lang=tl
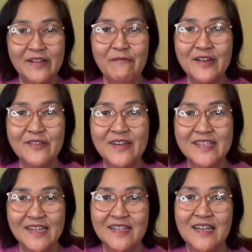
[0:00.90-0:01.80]
Welcome back to my
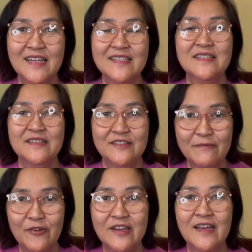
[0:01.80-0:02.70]
channel guys. This is
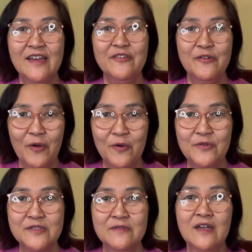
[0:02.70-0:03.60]
Moana, your
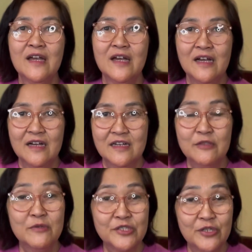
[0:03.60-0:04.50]
host uh,
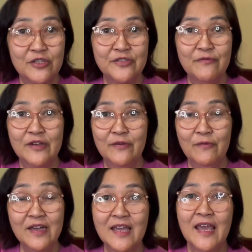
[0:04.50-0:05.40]
in Monotology
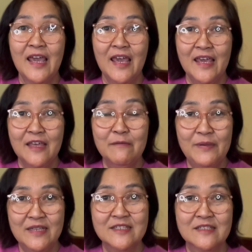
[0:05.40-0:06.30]
101. And
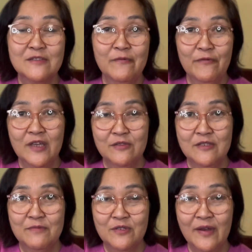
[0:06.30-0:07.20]
please don't forget to
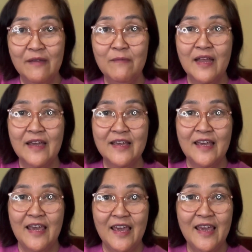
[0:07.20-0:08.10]
subscribe,
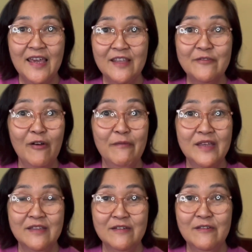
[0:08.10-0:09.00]
like, and
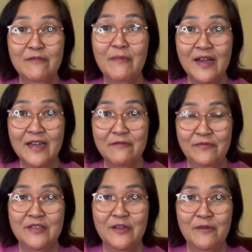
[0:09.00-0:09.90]
comment on my
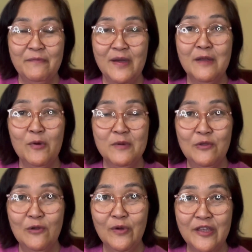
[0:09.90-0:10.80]
video para po
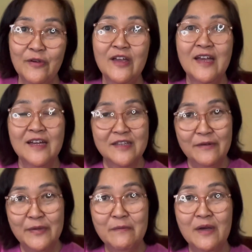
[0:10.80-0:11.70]
matulungan
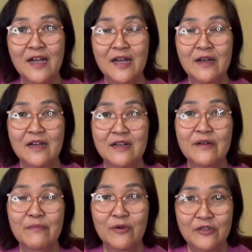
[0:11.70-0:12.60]
kaming mga
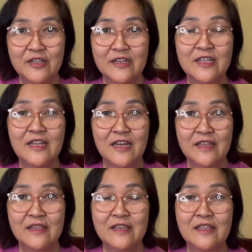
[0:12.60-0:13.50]
voluntary ni
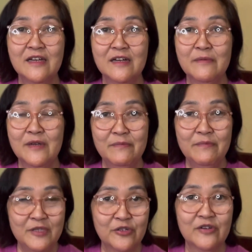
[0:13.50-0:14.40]
Lenny na mga
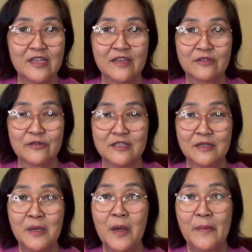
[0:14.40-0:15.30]
video
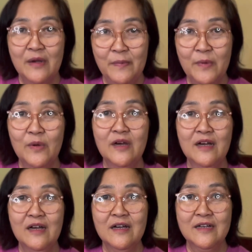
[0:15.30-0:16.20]
creators para po
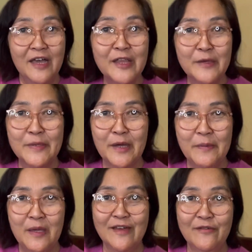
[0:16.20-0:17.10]
uh, ganahan naman
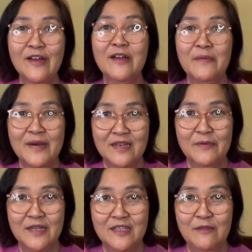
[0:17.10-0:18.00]
kami para
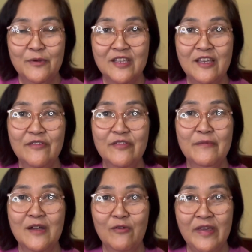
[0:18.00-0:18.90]
maghatid po sa inyo
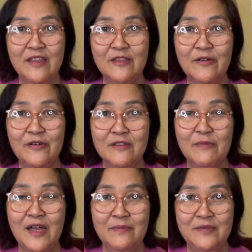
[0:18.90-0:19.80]
ng mga kwento at
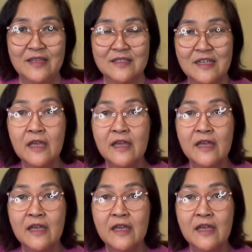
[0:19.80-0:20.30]
mga updates.